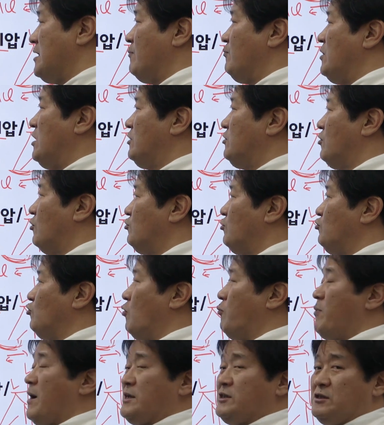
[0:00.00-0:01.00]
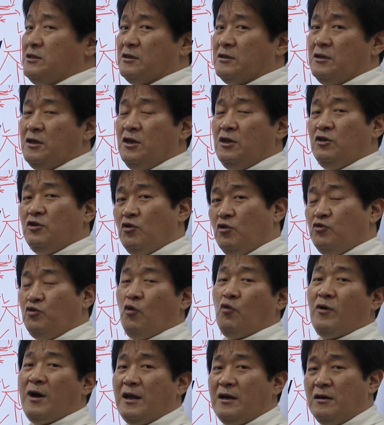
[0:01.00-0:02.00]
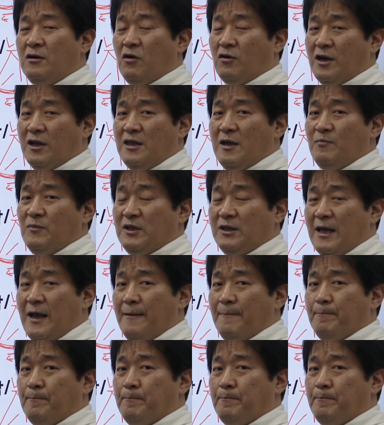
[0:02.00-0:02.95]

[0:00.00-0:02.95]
이제 밀도도 높아지는 이런 효과를 얻게 됩니다.